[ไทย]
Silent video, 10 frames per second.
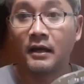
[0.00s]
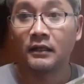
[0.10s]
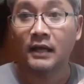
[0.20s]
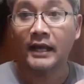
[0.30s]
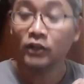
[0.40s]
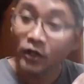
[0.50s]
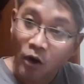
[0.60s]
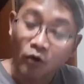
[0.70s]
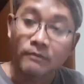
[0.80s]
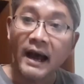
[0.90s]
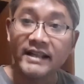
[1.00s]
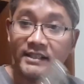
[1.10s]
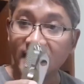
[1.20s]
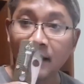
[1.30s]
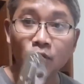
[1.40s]
ไอตอนออกกฎหมายสิน
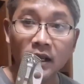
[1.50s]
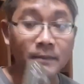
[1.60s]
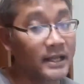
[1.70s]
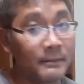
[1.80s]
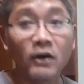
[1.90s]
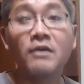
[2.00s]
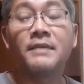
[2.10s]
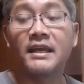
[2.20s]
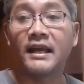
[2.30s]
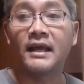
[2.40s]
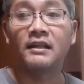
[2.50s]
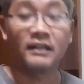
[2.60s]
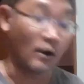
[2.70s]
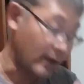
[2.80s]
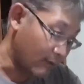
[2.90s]
ค้าพวกนี้มันยังไม่ค่อยมีไง แต่
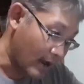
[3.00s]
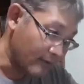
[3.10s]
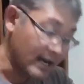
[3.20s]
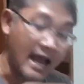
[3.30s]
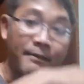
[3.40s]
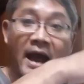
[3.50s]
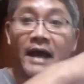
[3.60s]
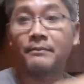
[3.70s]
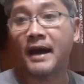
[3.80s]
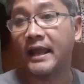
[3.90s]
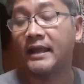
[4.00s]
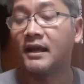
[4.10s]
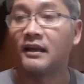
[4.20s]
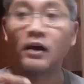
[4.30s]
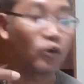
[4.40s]
เวลาวันเวลาผ่านไป
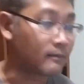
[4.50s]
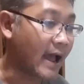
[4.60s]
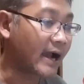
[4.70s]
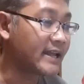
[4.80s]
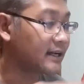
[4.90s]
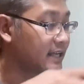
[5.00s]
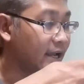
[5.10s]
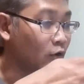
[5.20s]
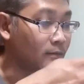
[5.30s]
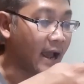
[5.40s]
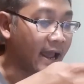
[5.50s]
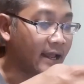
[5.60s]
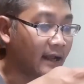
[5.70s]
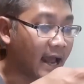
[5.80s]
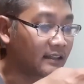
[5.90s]
แล้วกฎหมายก็ยังใช้กฎหมาย
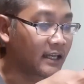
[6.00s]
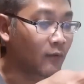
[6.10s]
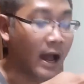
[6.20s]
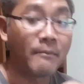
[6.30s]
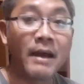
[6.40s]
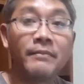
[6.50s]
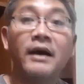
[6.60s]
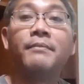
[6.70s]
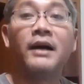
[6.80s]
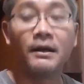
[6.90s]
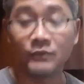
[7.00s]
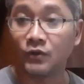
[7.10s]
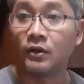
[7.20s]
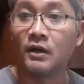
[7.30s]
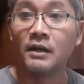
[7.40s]
การตีความแบบเดิมๆอยู่
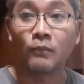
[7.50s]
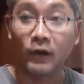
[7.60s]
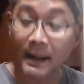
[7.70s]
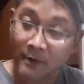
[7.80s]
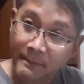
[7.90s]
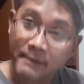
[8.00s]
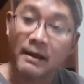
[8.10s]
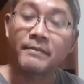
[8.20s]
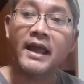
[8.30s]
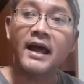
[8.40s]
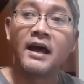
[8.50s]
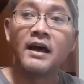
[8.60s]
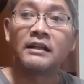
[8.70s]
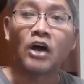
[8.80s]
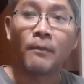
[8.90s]
ผลลัพธ์ก็เป็นแบบเนี้ย
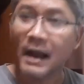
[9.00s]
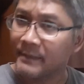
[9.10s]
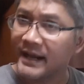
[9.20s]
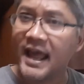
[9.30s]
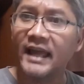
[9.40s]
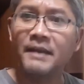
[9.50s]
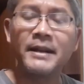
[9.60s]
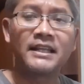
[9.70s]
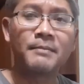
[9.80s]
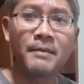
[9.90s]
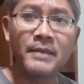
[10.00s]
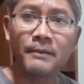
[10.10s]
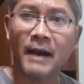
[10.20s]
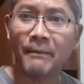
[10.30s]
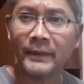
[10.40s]
ต่อมาไม่แน่ยังมันอาจจะมีมีด
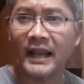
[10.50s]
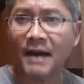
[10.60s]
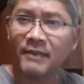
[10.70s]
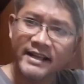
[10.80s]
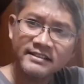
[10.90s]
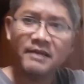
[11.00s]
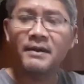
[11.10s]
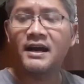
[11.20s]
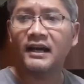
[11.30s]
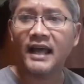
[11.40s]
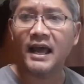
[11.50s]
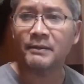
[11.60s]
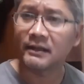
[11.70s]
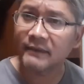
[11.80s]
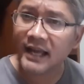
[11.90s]
พับเป็นดาบไลท์เซเบอร์ก็ได้ผิ
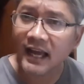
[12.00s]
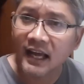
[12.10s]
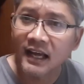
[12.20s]
ดไหมอ่ะ